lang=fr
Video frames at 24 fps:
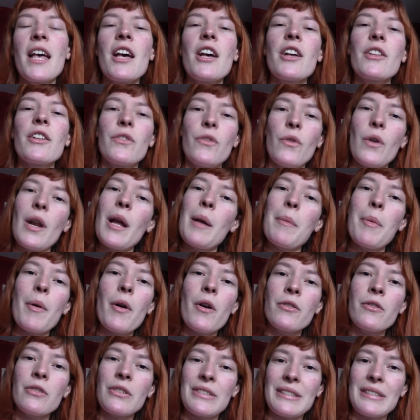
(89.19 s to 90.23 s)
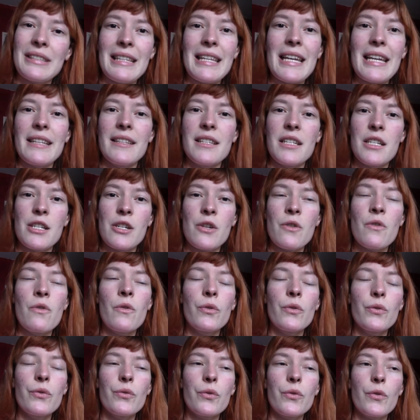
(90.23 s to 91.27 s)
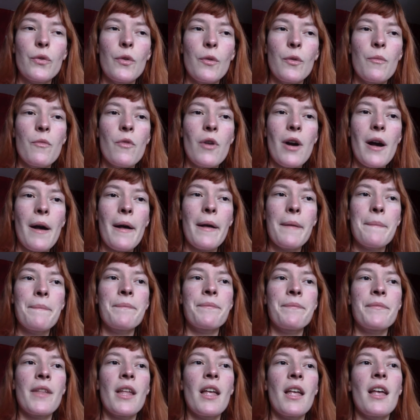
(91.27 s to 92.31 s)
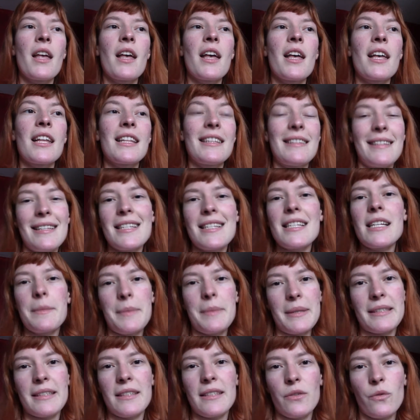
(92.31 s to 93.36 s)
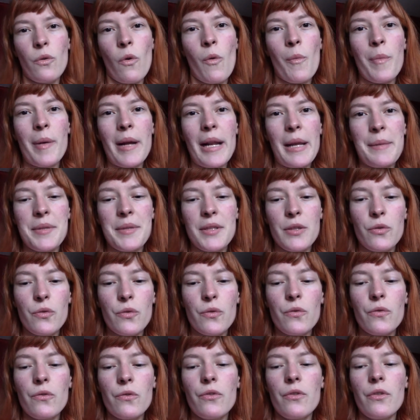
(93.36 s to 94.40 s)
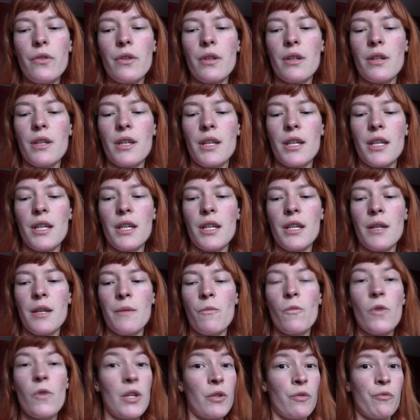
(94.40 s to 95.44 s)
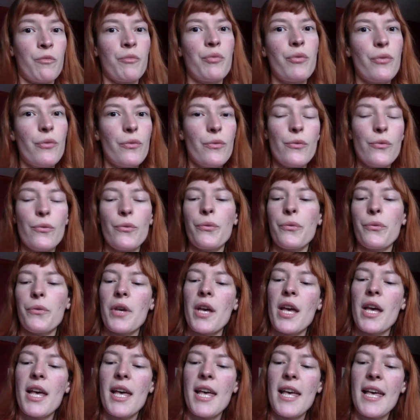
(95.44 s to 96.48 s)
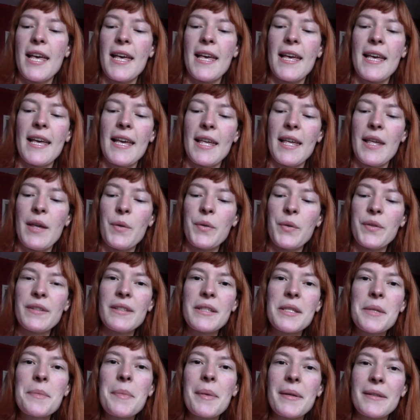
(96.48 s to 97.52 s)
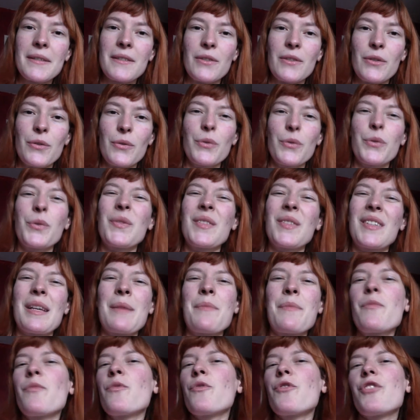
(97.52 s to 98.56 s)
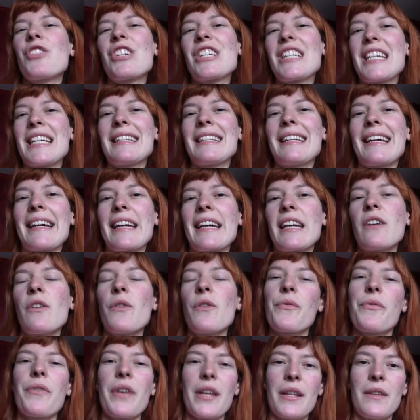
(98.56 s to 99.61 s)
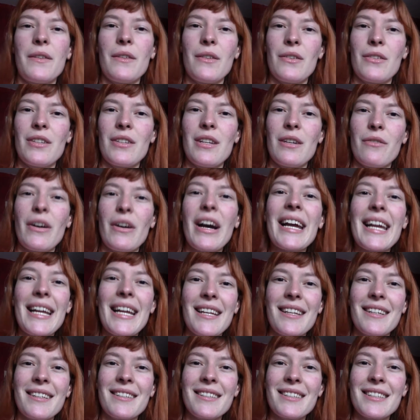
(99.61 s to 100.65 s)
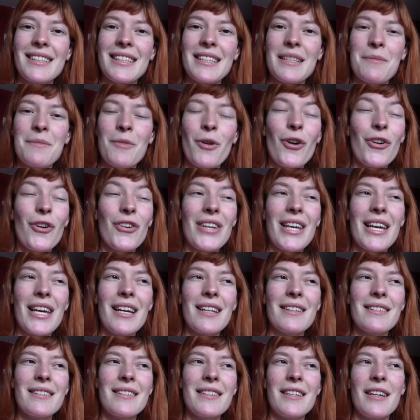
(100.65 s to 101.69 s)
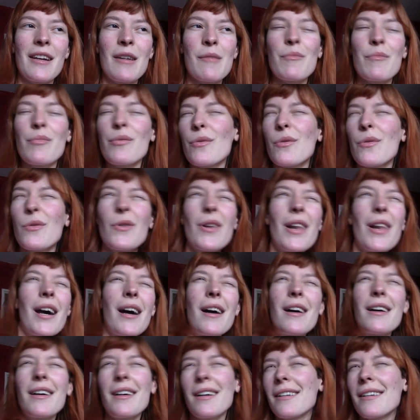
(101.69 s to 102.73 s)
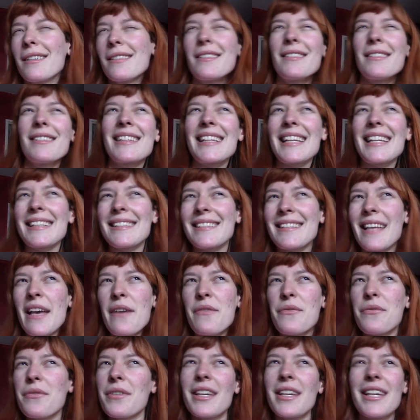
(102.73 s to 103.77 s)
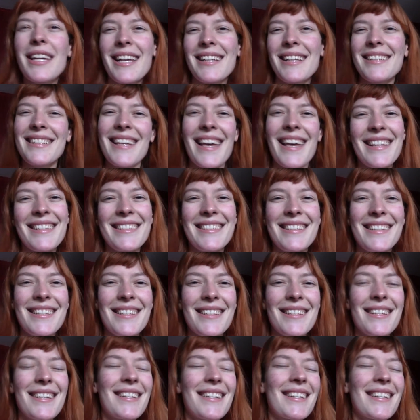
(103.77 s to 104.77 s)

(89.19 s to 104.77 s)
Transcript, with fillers: de la prendre s'il y a des gens autour de moi. Déjà parce qu'ils n'auront pas l'habitude et moi non plus. Et aussi parce que ça me gênerait en fait euh, d'avoir quelqu'un qui me regarde, qui est un peu là, euh, qu'est-ce qu'elle fait, qu'est-ce qu'elle dit.